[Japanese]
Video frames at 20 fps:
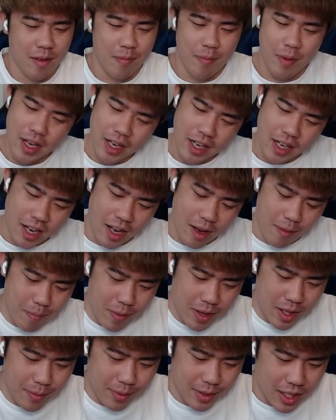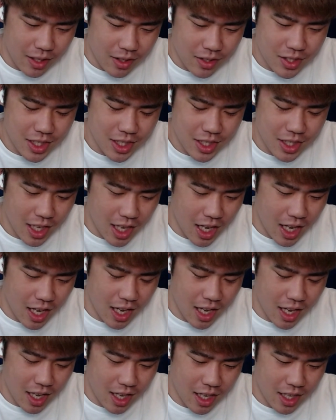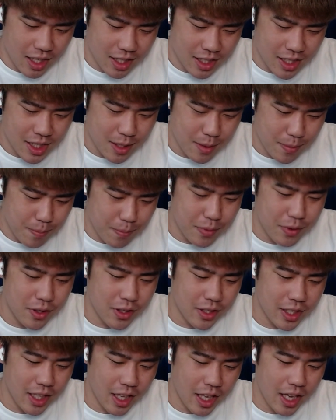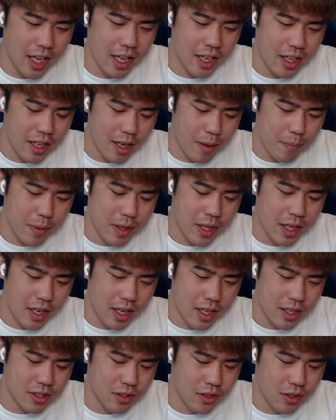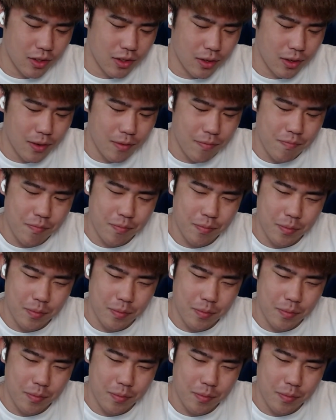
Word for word: ペッカやっぱでも楽しいな。シンプルにね、やっぱなんかその、